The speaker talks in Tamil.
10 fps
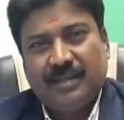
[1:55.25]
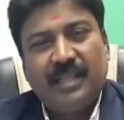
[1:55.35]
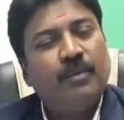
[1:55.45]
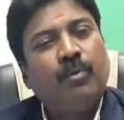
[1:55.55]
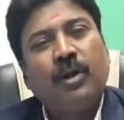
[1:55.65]

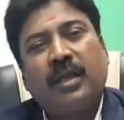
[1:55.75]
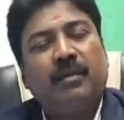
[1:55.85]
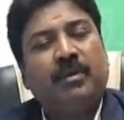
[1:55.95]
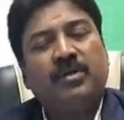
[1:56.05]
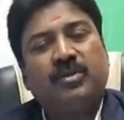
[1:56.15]
அதில் போனீங்க
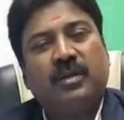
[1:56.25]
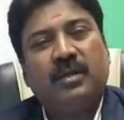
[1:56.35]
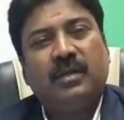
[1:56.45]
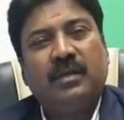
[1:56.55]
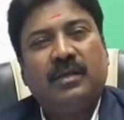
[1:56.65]
அப்படின்னு
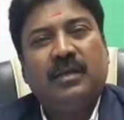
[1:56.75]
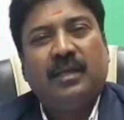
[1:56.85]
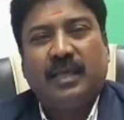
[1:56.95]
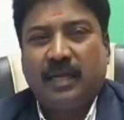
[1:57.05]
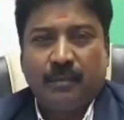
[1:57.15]
சொன்னால்
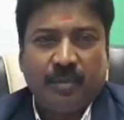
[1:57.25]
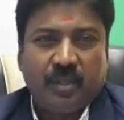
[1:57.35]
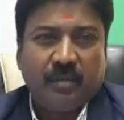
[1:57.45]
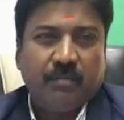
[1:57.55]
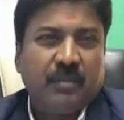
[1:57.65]
எங்களை
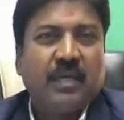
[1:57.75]
பற்றியும்